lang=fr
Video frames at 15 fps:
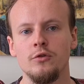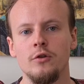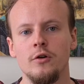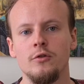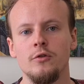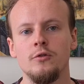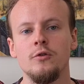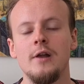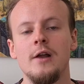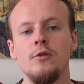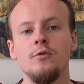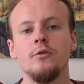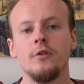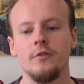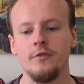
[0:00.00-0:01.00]
de, la
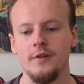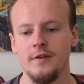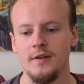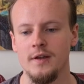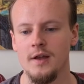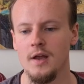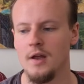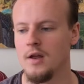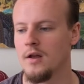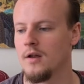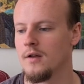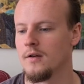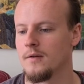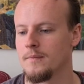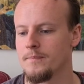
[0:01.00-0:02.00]
lutte, en fait.
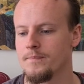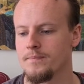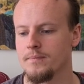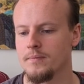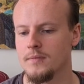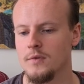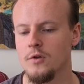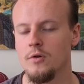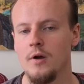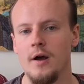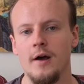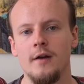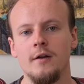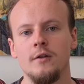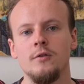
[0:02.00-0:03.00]

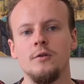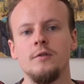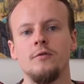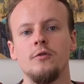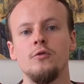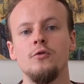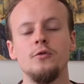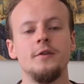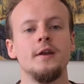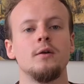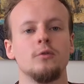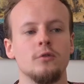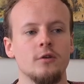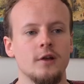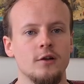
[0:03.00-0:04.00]
Euh, de, il faut lutter
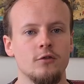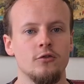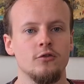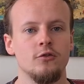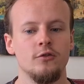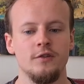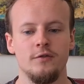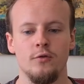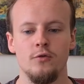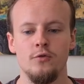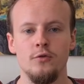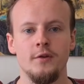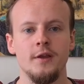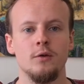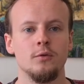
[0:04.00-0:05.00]
contre quelque chose, il faut
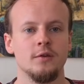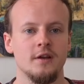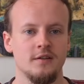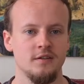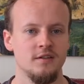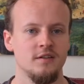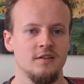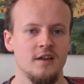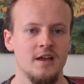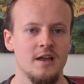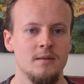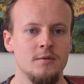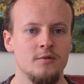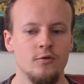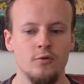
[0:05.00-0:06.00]
lutter contre un
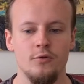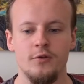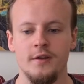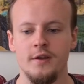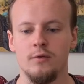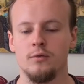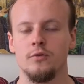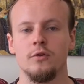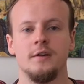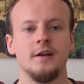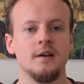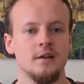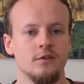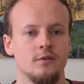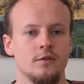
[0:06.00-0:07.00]
système, il faut lutter contre
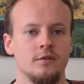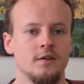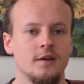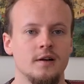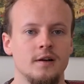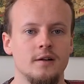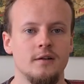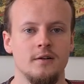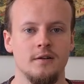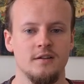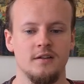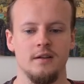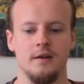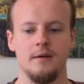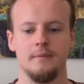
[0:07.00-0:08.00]
les classes sociales, euh,
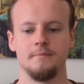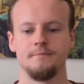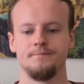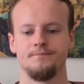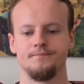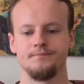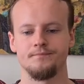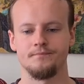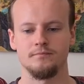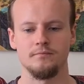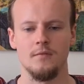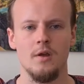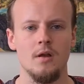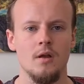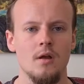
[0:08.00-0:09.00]
etc.
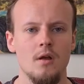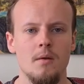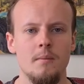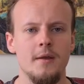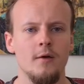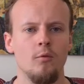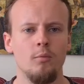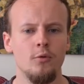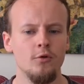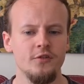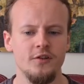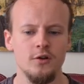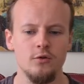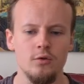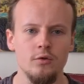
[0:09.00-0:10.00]
Mais on peut
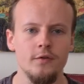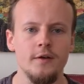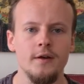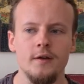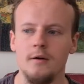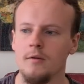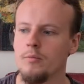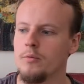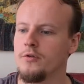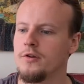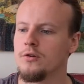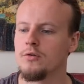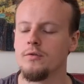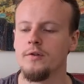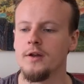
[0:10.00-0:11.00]
aussi le trouver, on peut
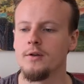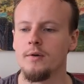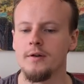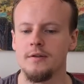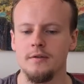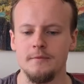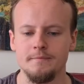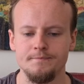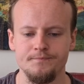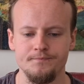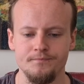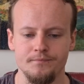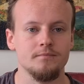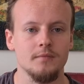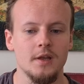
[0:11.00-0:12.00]
le trouver à droite.
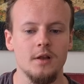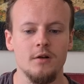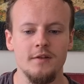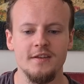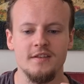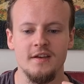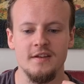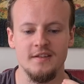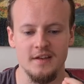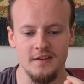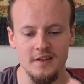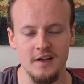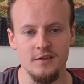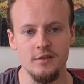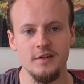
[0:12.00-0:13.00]
Donc en fait, ce qui est,
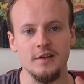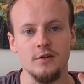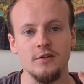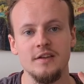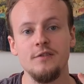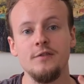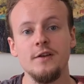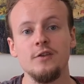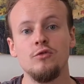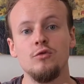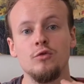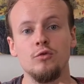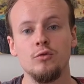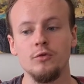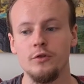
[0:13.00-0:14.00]
intéressant, c'est que dans cette phase
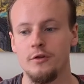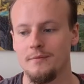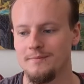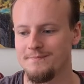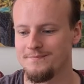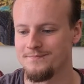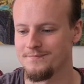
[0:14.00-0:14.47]
du contre,